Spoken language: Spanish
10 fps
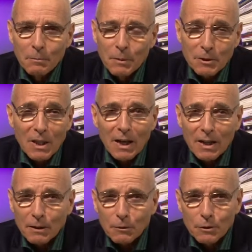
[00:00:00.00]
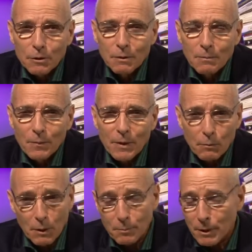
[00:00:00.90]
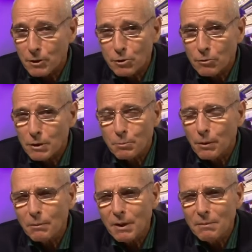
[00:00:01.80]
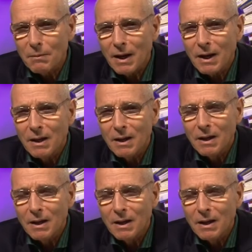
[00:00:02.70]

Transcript: pero está lejos. pero eso no es problema,